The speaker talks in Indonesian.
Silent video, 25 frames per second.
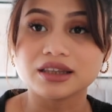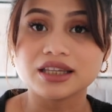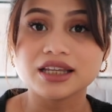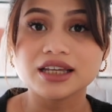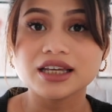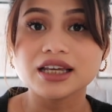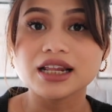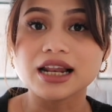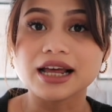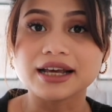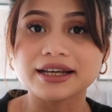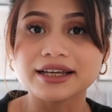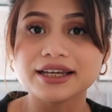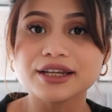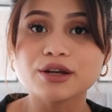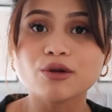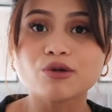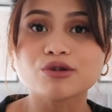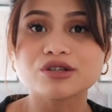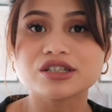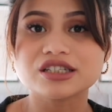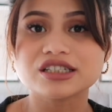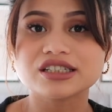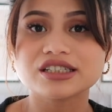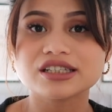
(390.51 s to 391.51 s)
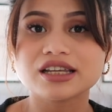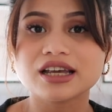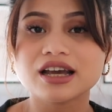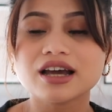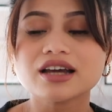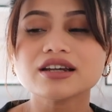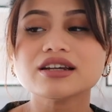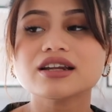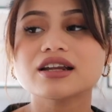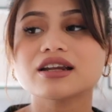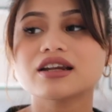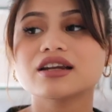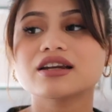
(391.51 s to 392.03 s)
tinggi lagi
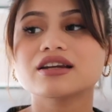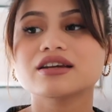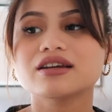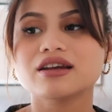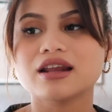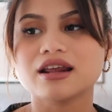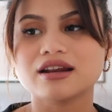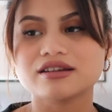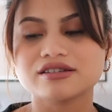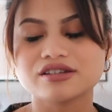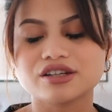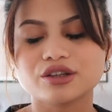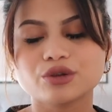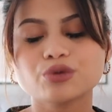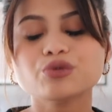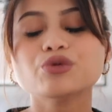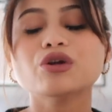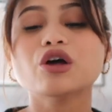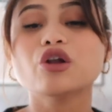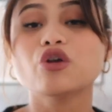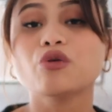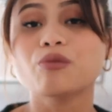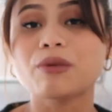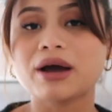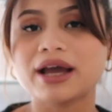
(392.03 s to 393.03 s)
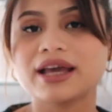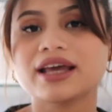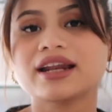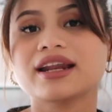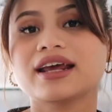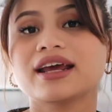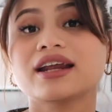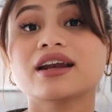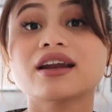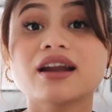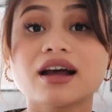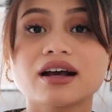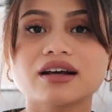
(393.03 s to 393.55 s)
dosisnya dan dari situ udah lumayan
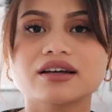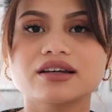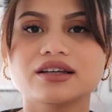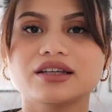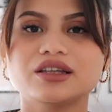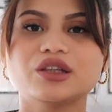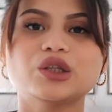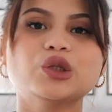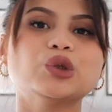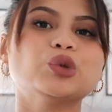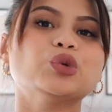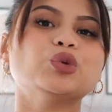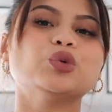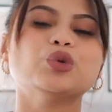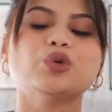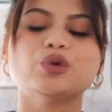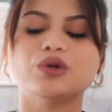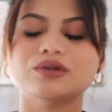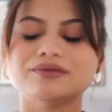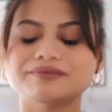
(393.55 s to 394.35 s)
enak gitu